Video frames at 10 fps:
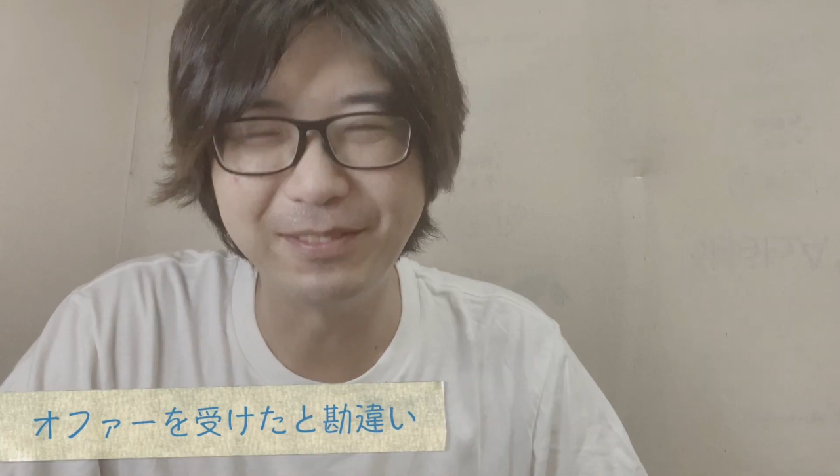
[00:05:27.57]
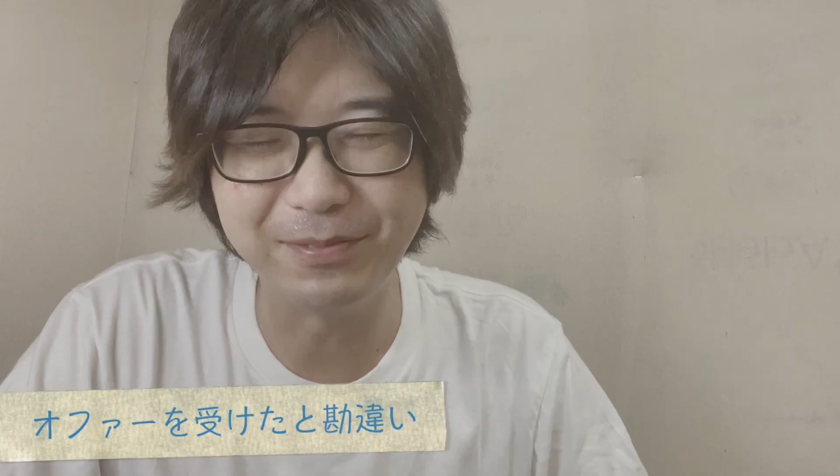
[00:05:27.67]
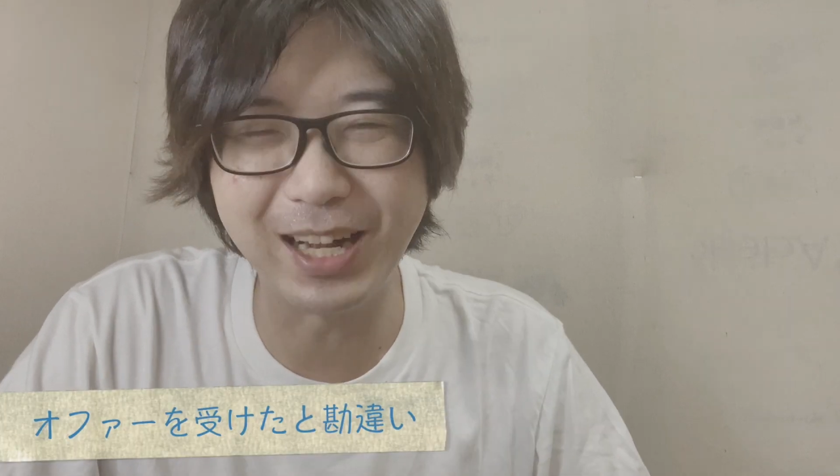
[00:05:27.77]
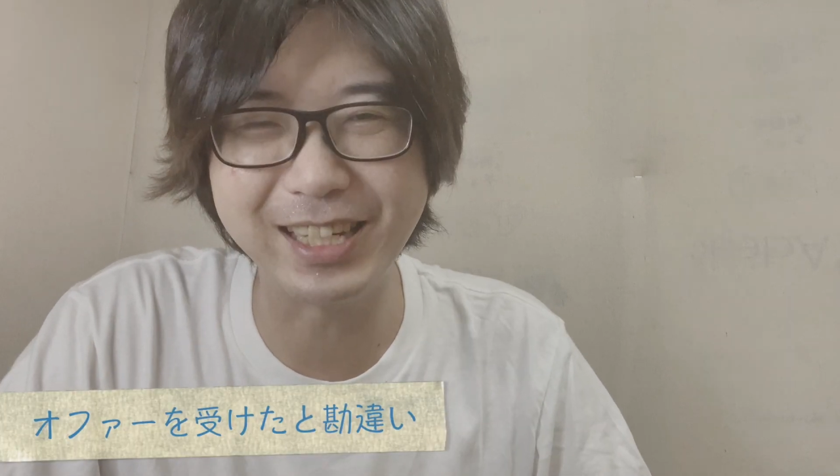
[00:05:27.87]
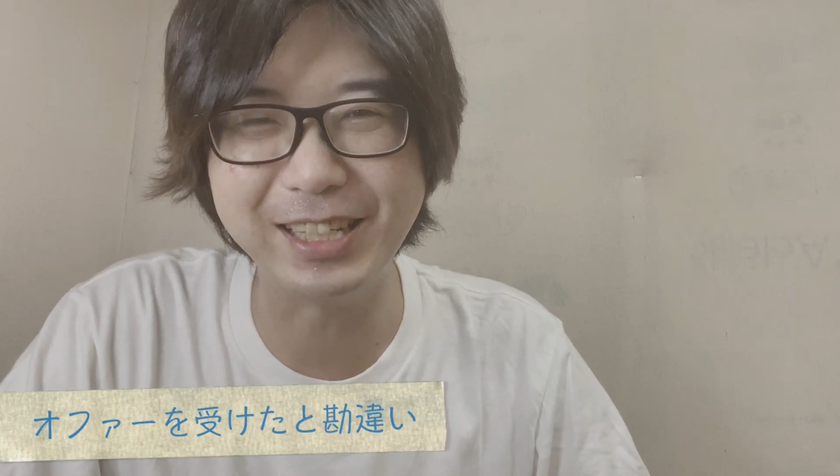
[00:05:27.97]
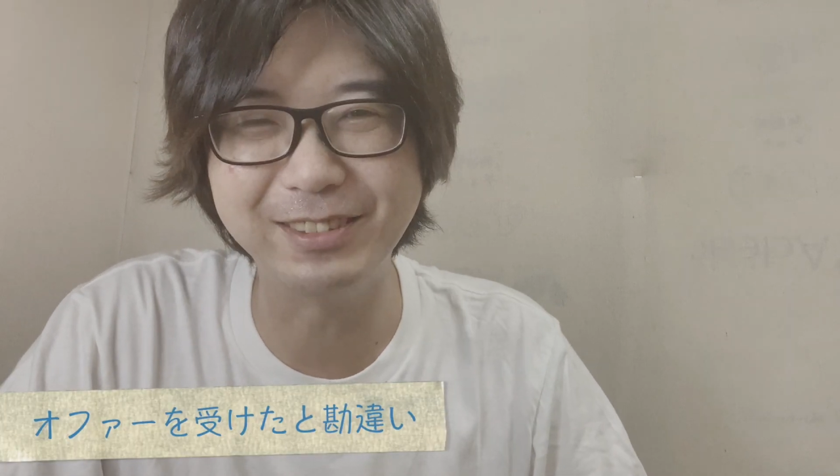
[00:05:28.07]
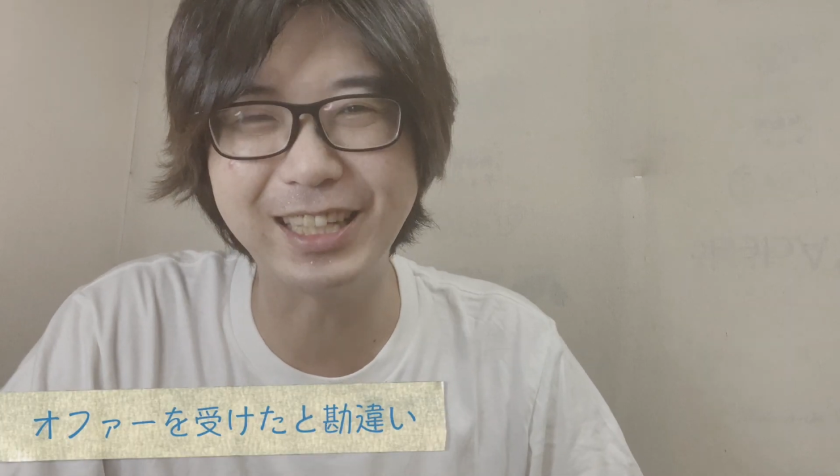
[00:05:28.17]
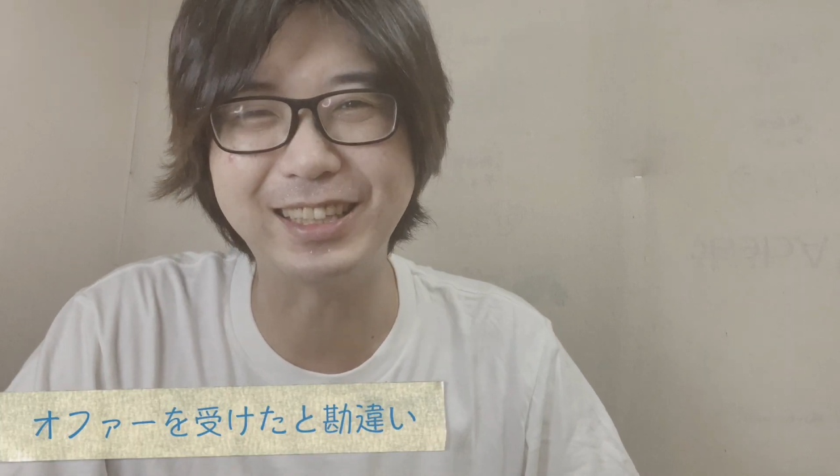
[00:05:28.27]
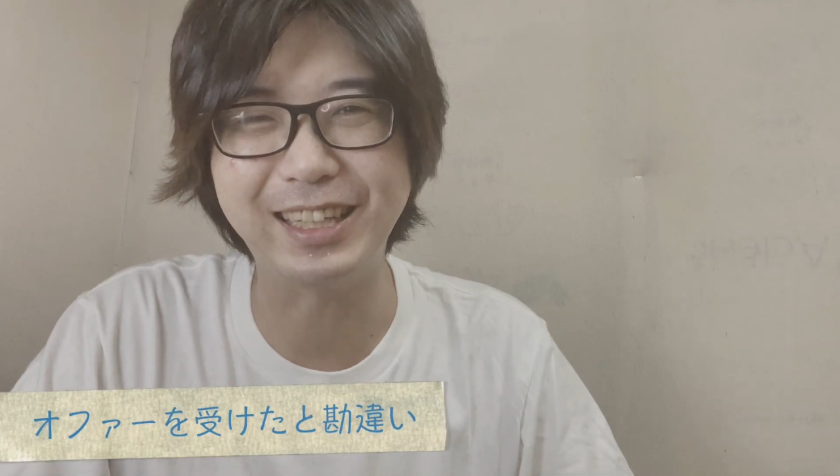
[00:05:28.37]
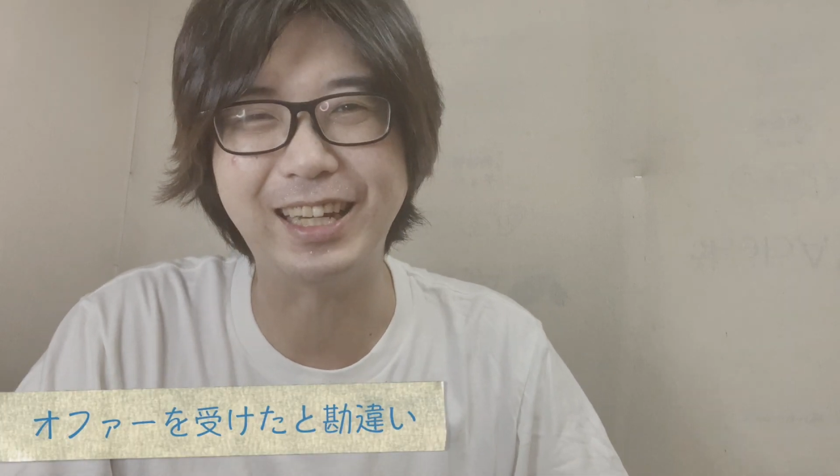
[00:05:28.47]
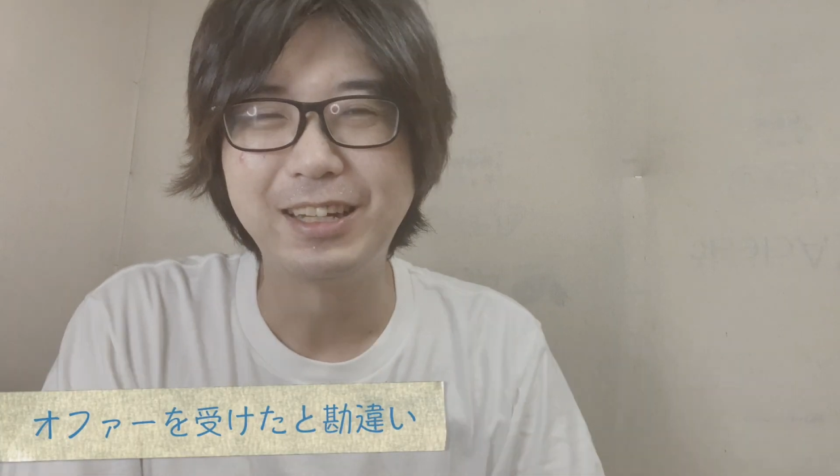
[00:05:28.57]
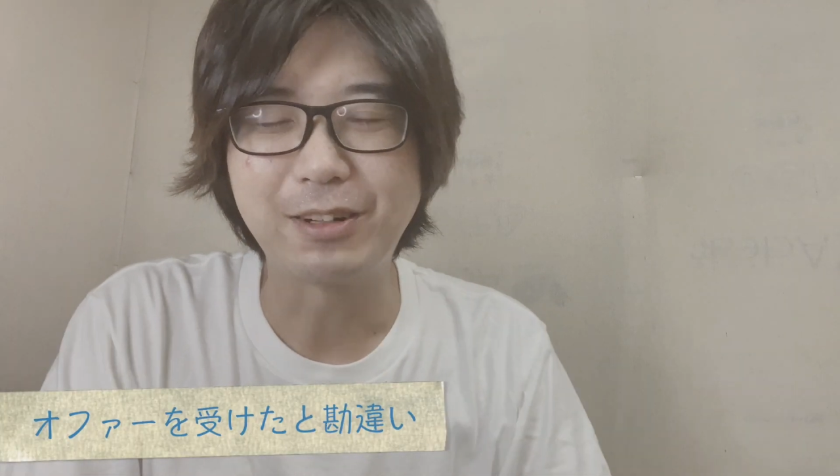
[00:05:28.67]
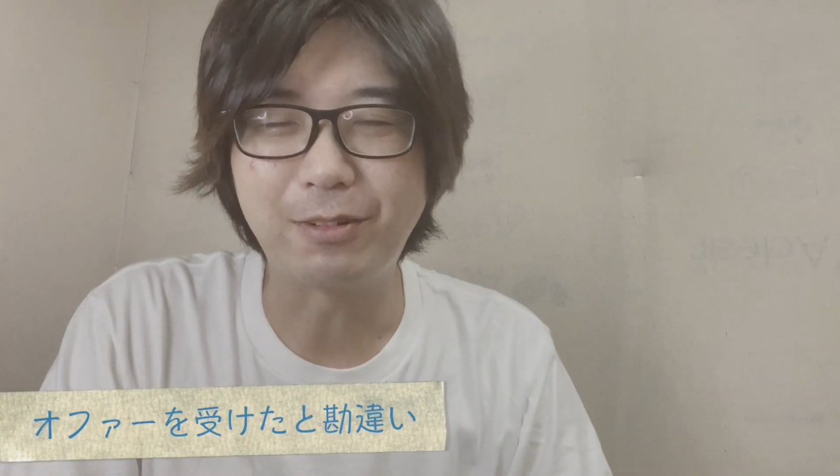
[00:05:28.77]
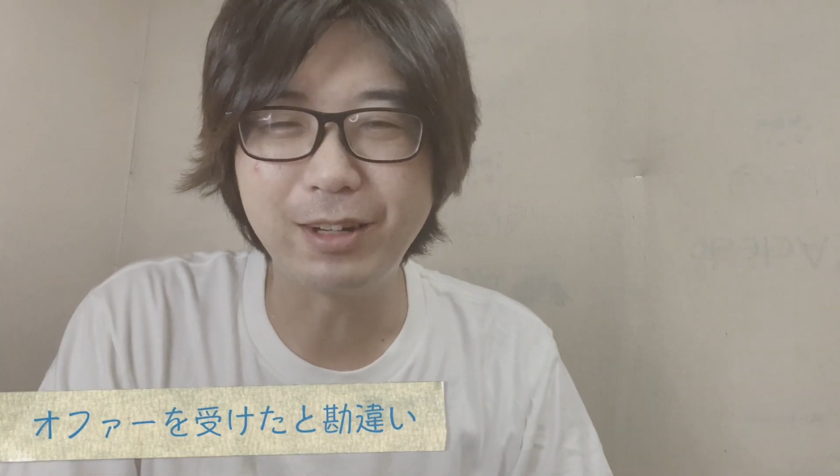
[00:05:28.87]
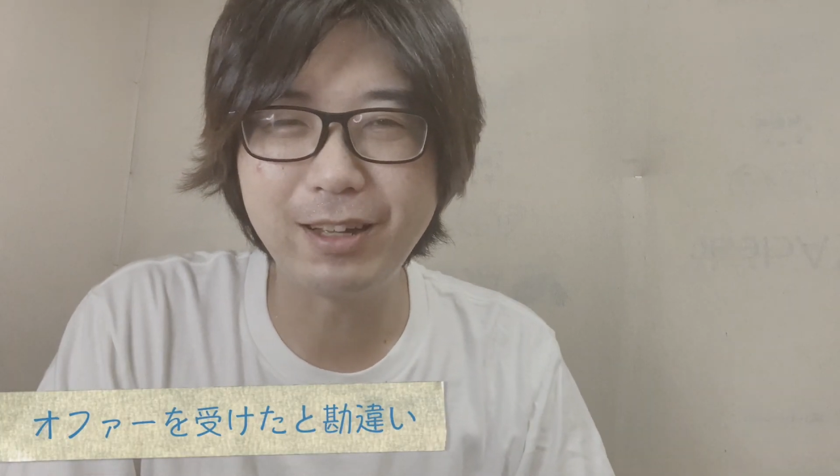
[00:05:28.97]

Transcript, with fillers: 真に受けて、こ